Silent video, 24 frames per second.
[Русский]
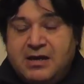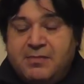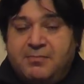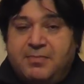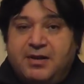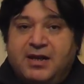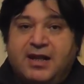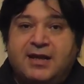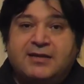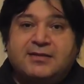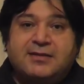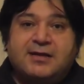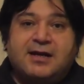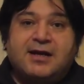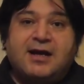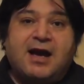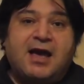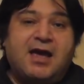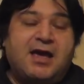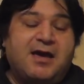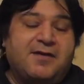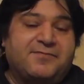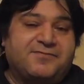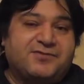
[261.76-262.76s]
Была
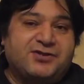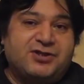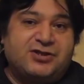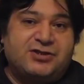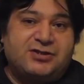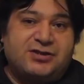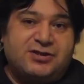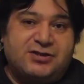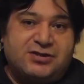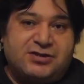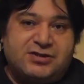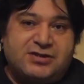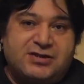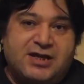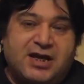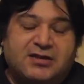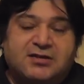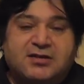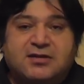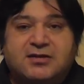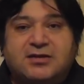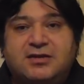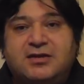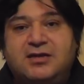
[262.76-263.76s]
такая в
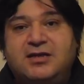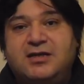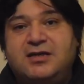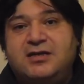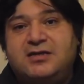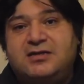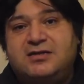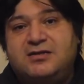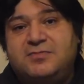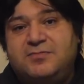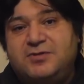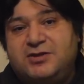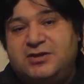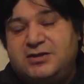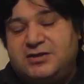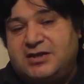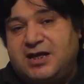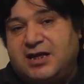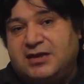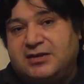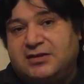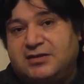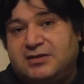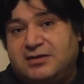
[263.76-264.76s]
60-х и
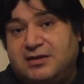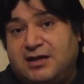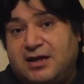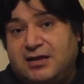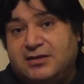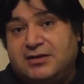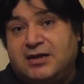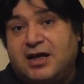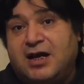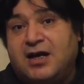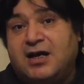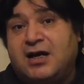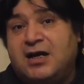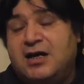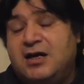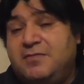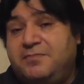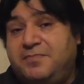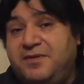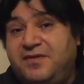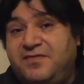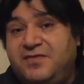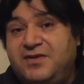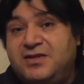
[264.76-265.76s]
70-х годах
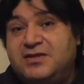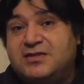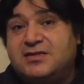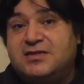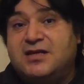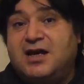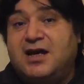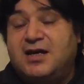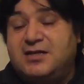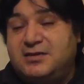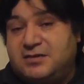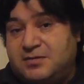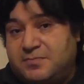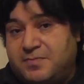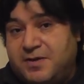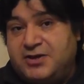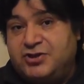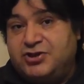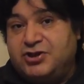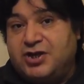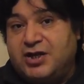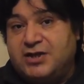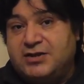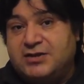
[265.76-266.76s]
певица
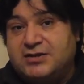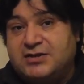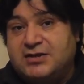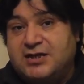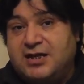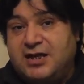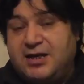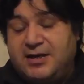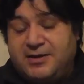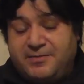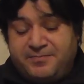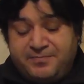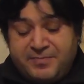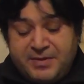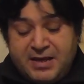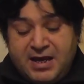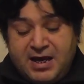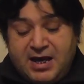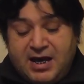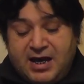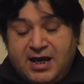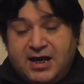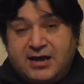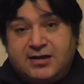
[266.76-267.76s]
азербайджанская
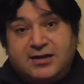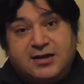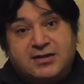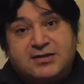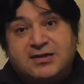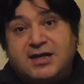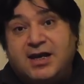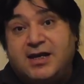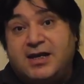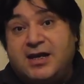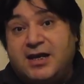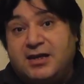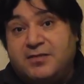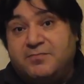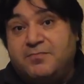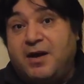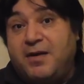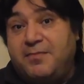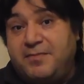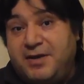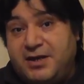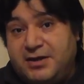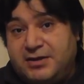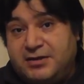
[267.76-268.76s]
а, Назакет
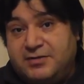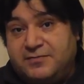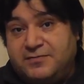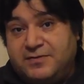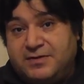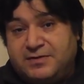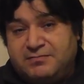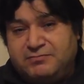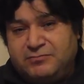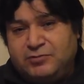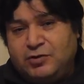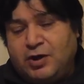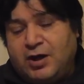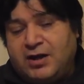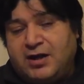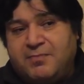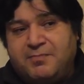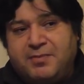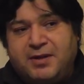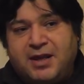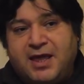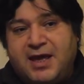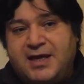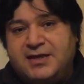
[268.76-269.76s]
Мамедова. Ну,
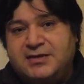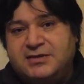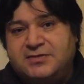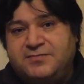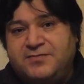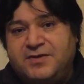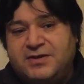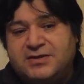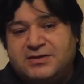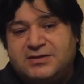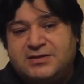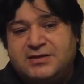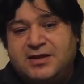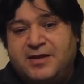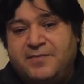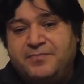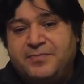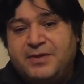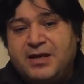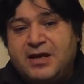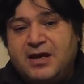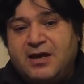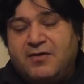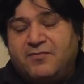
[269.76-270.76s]
она была
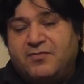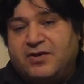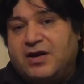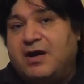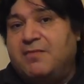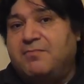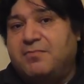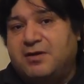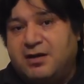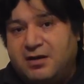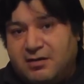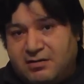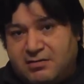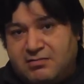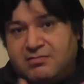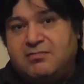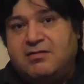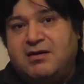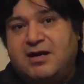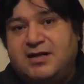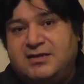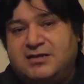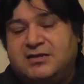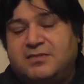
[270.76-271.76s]
известна в рамках
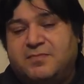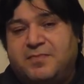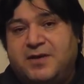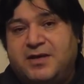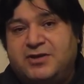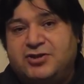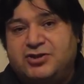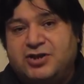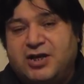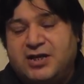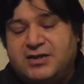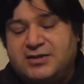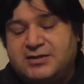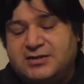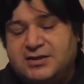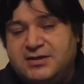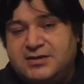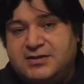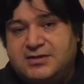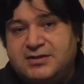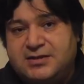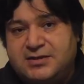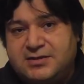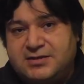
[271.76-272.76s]

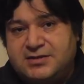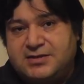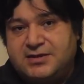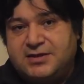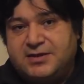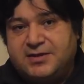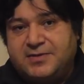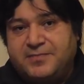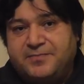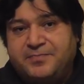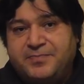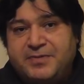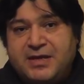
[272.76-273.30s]
Азербайджанской ССР.